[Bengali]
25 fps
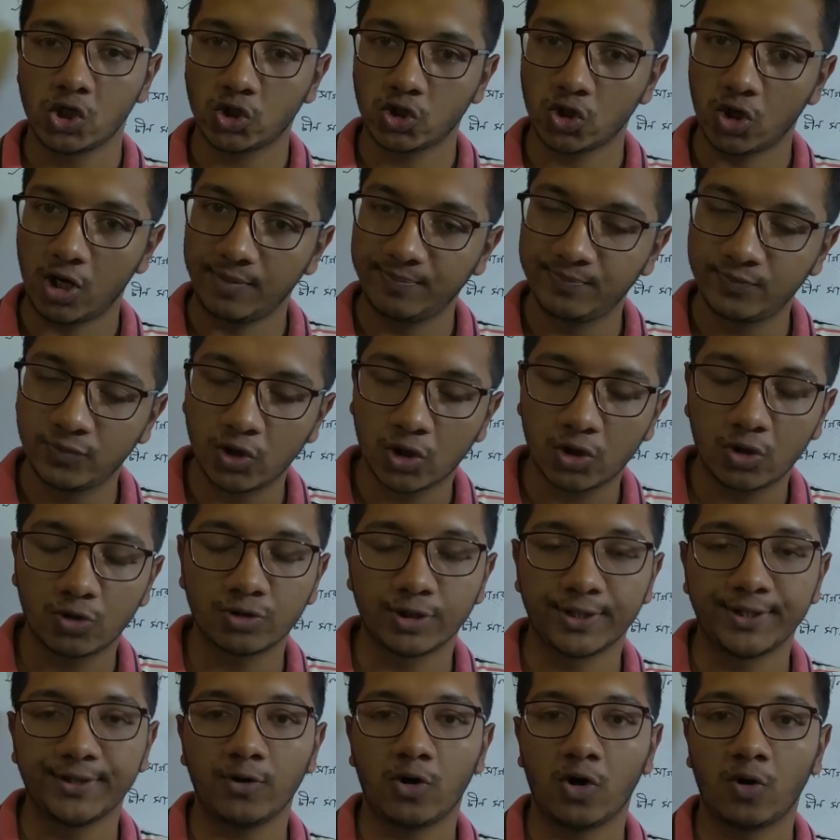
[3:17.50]
সব
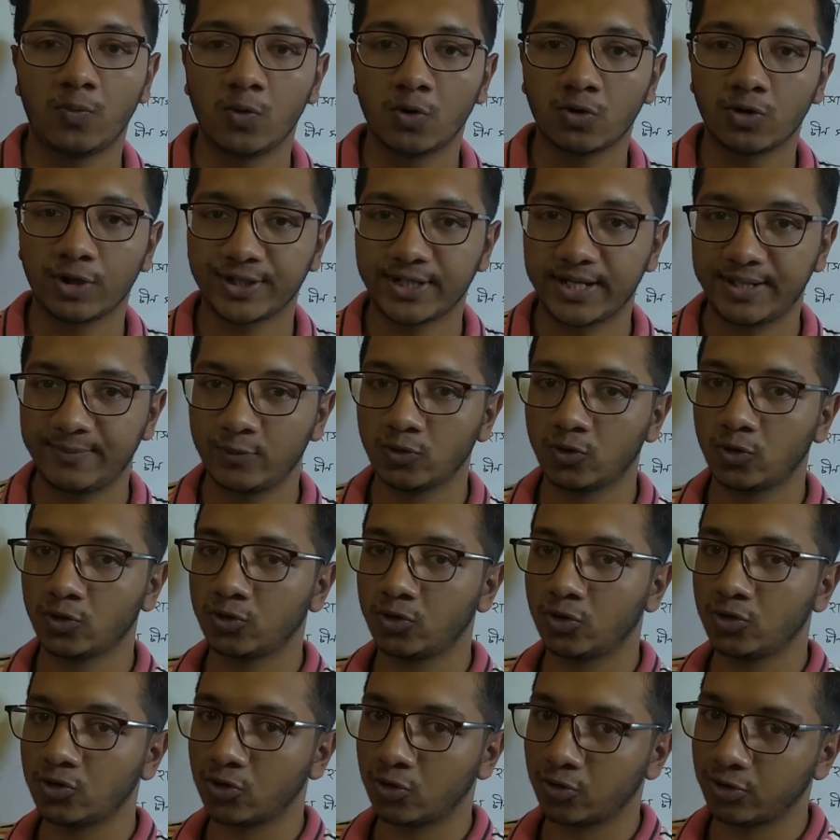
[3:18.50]
ধরনের
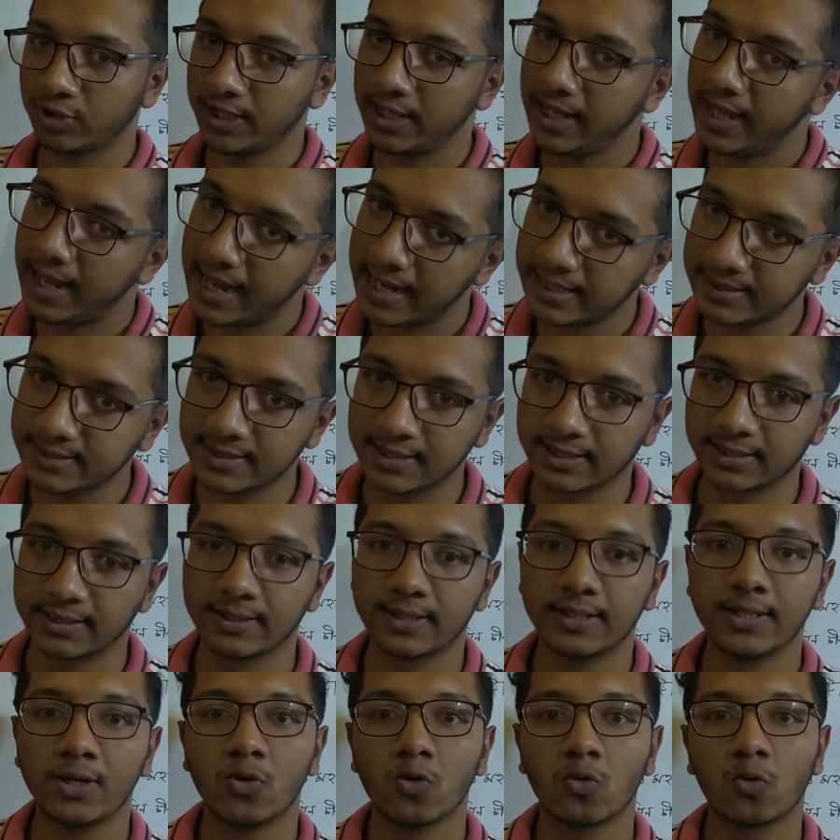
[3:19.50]
অবকাঠামোগত জোটে আছে
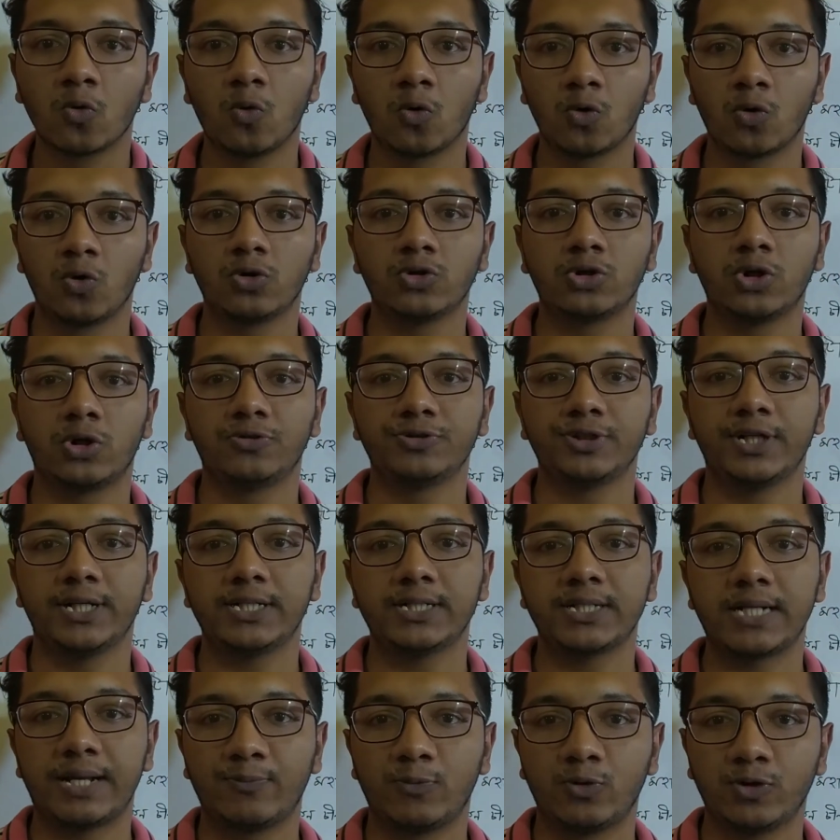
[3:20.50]
কোনো ধরনের
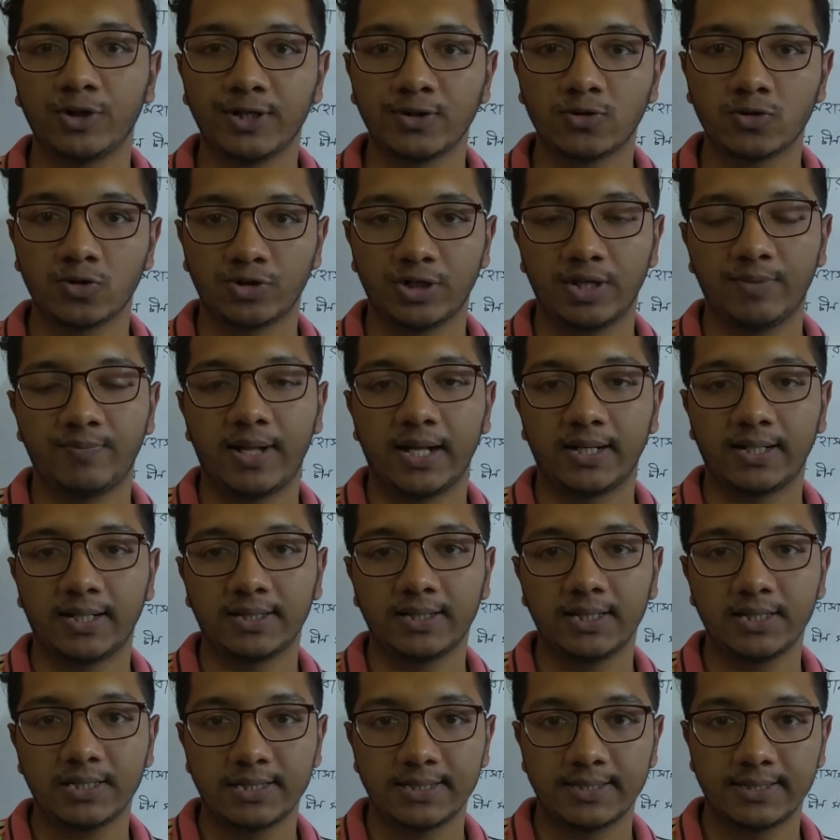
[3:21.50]
সামরিক জোটে
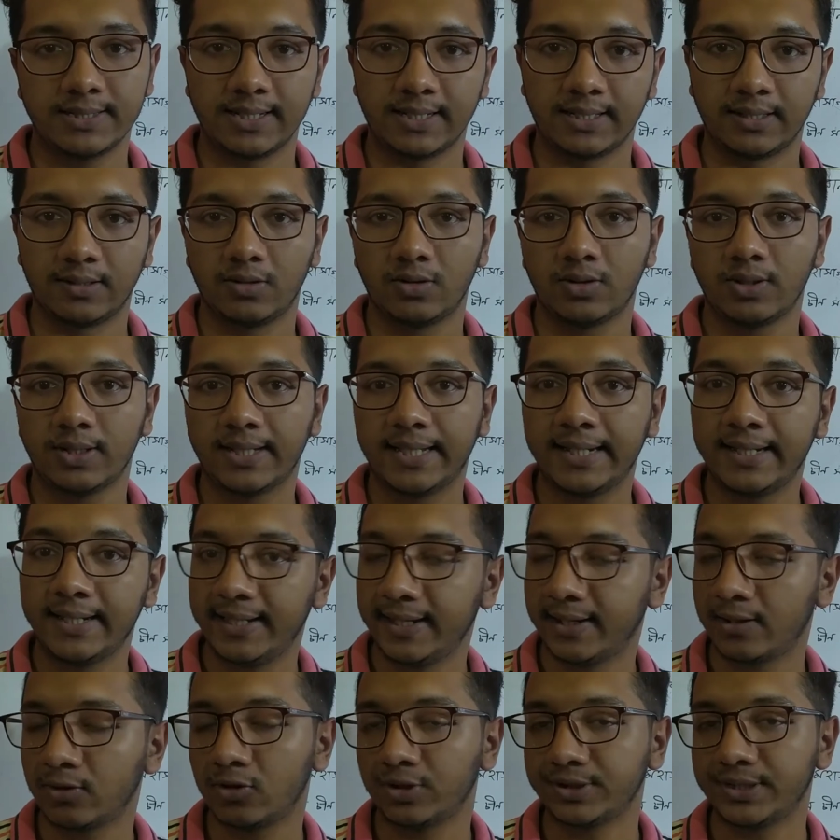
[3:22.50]
বাংলাদেশ নেই
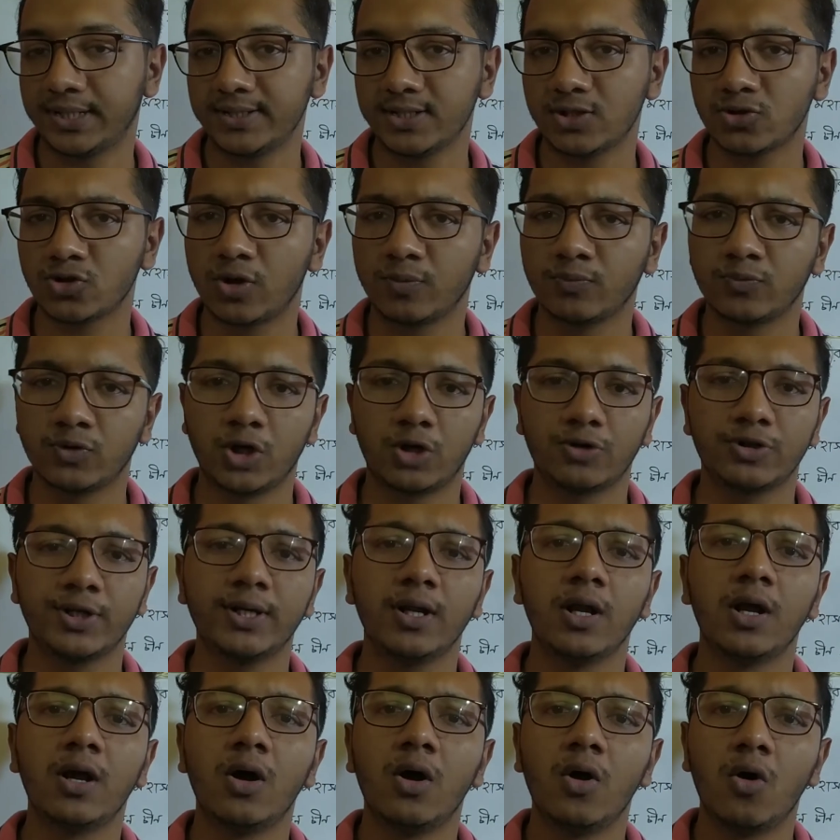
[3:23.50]
ক্লিয়ার কথা যে সব
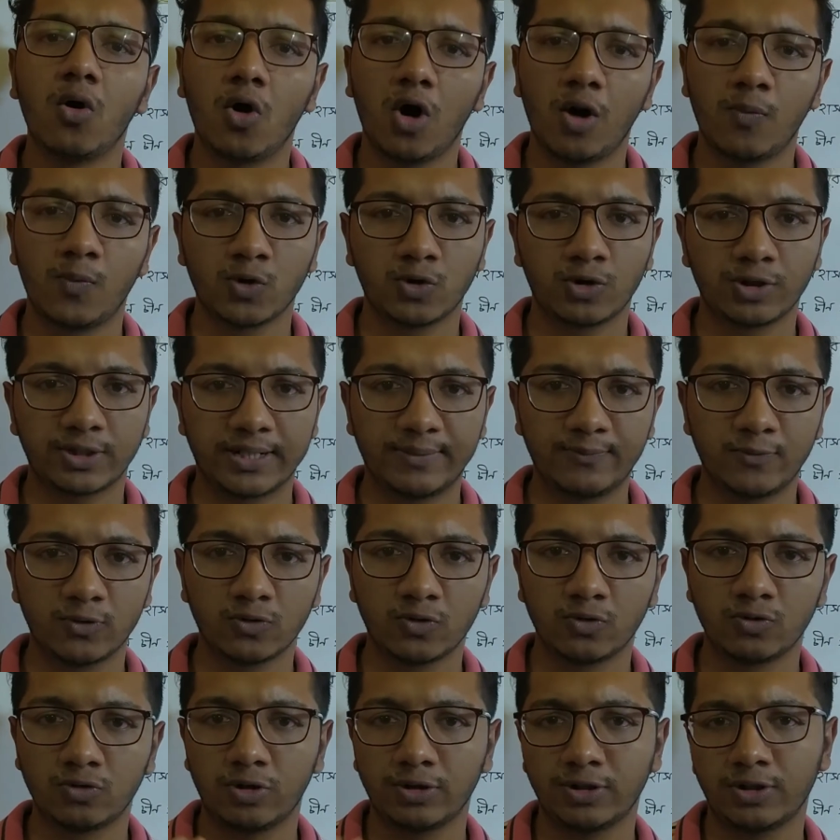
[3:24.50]
ধরনের অবকাঠামো
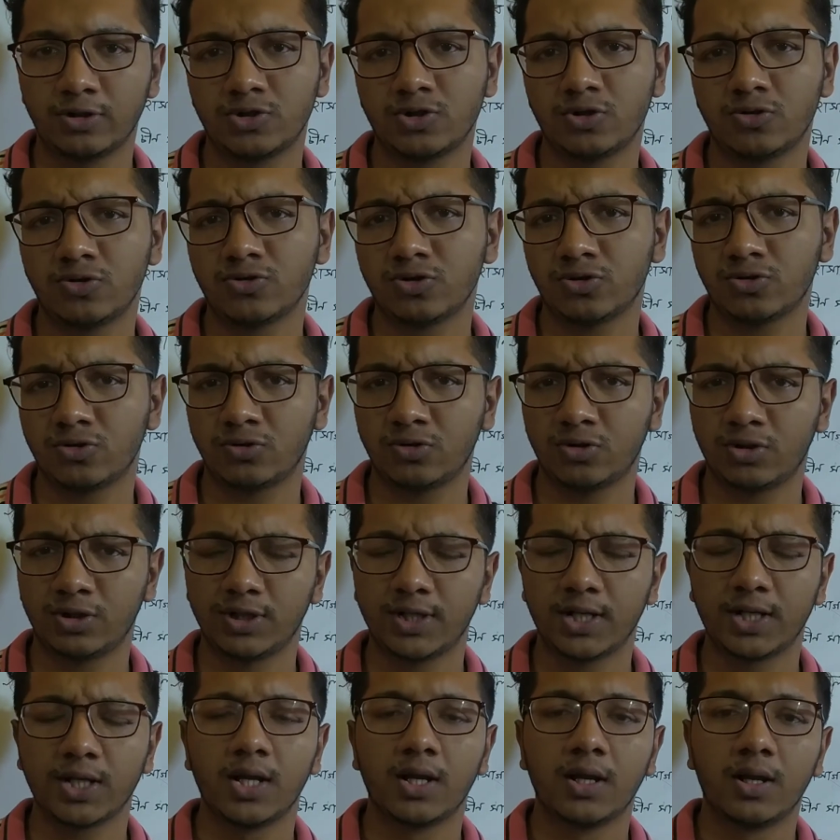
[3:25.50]
উন্নয়নের জন্য যত
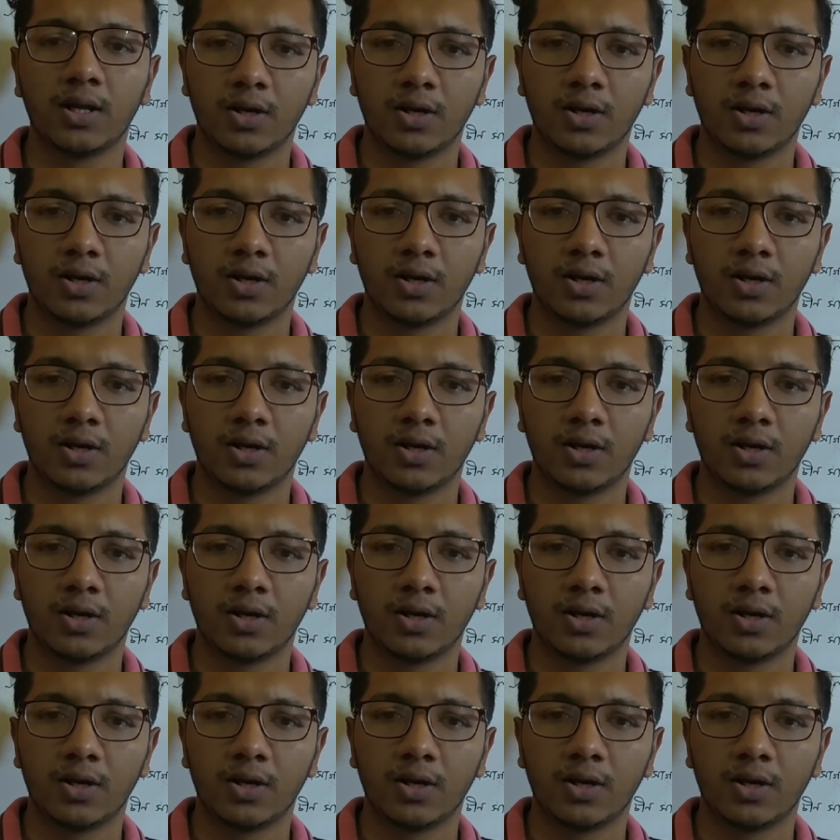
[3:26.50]
ধরনের